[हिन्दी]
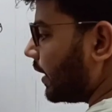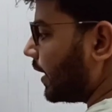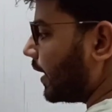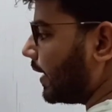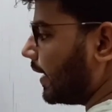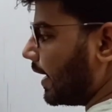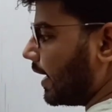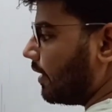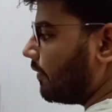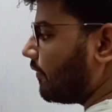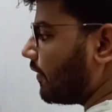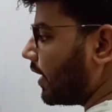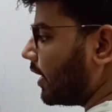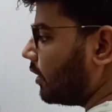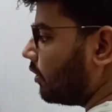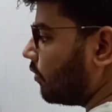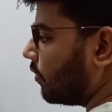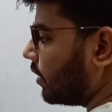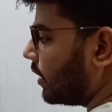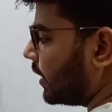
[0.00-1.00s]
ठीक है
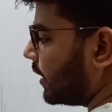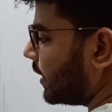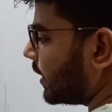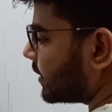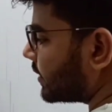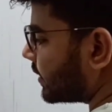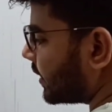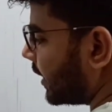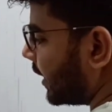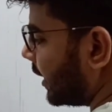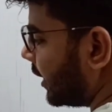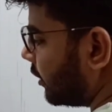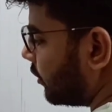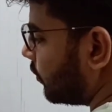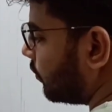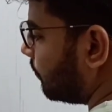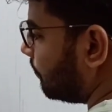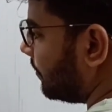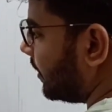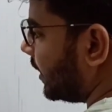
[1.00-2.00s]
डेल्फाई डॉट डी एस ए
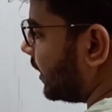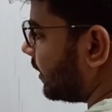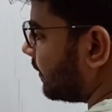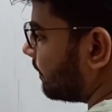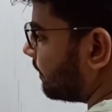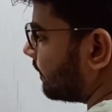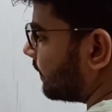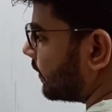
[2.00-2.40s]
टू बी